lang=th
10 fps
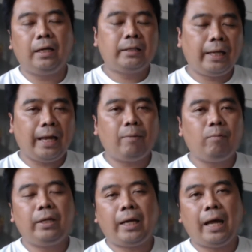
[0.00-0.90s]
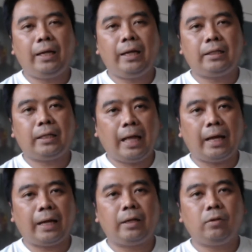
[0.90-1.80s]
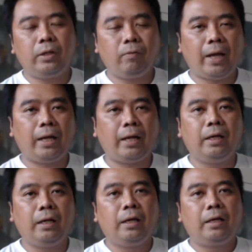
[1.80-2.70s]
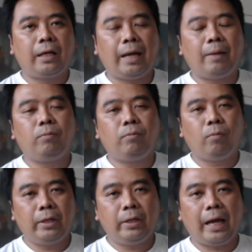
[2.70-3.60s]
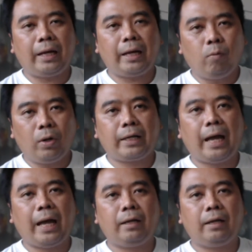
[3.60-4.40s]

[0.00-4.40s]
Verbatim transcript: แต่งานบริการเนี่ยจะต่างกันตรงที่ว่า งานบริการกระบวนการ